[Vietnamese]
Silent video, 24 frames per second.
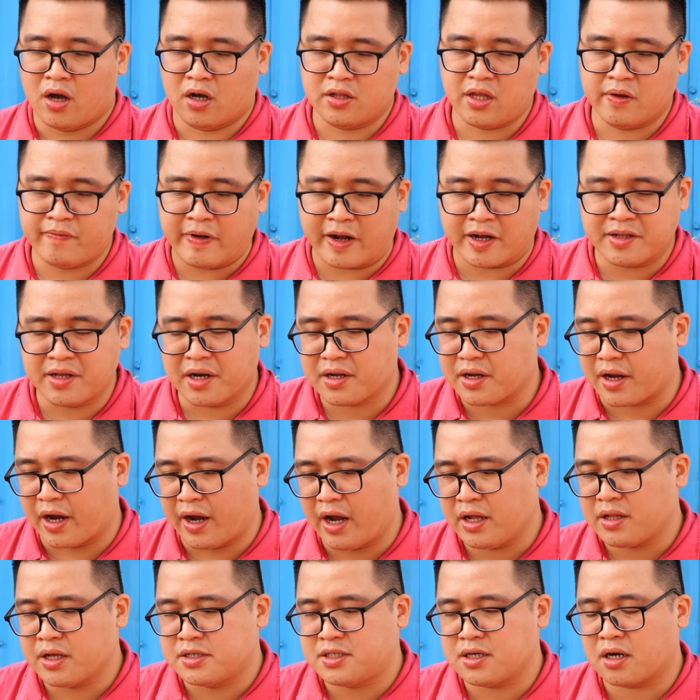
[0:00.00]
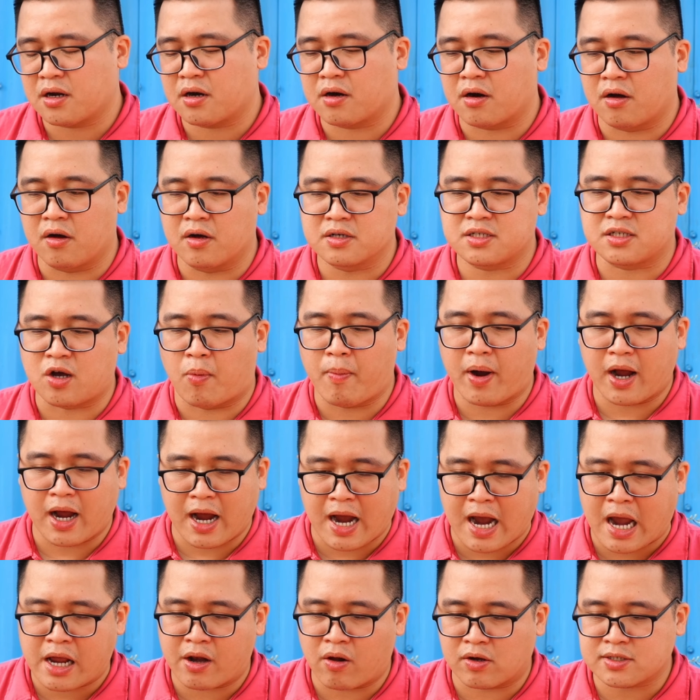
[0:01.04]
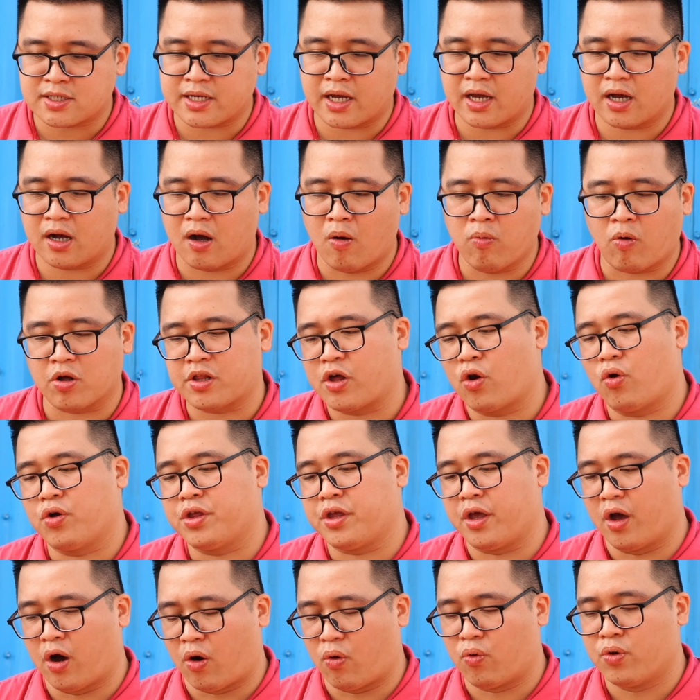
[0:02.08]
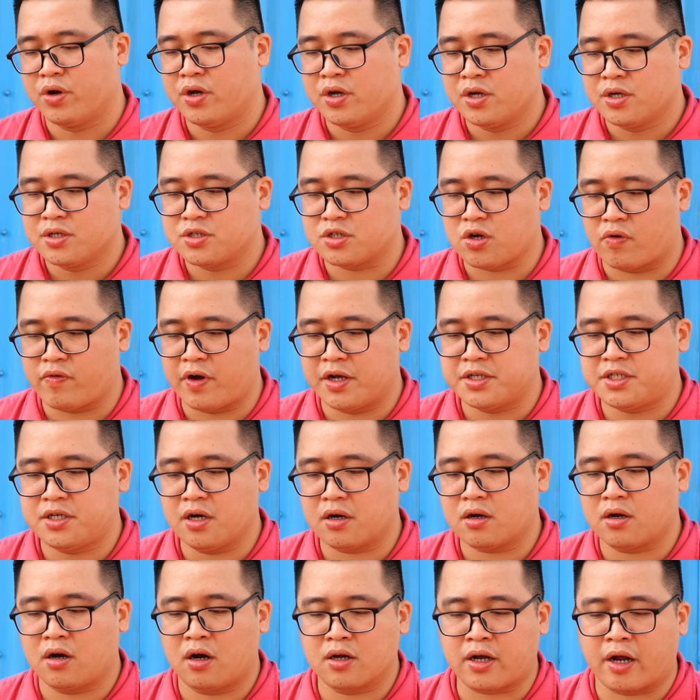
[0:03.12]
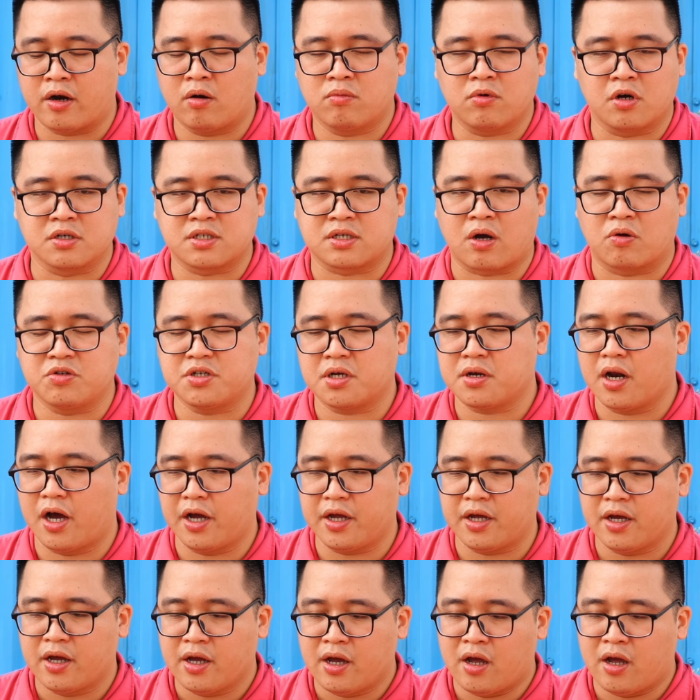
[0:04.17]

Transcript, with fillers: Thì về cái thiết kế thì chiếc R6 Mark II nó sẽ không có thay đổi nhiều so với chiếc Canon R6 trước đây.